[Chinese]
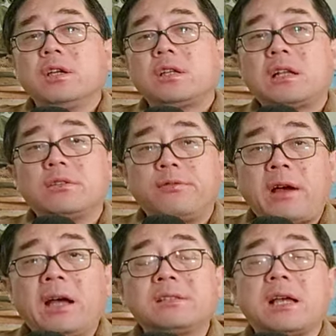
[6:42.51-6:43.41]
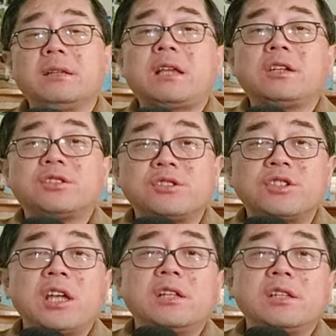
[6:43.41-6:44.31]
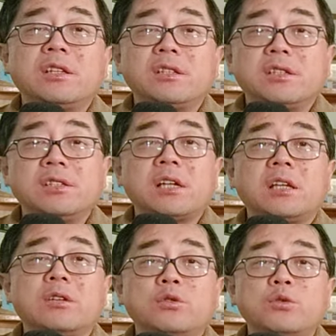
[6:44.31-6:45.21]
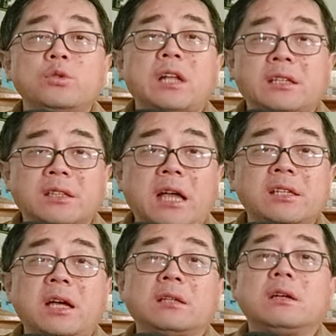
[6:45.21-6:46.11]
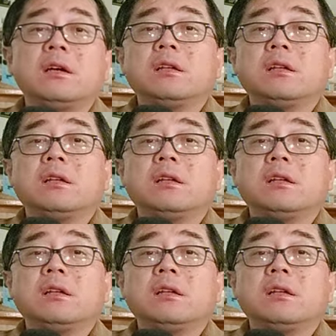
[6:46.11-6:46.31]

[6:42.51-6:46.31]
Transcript: 它的发展它是建立在一个巨大的代价的，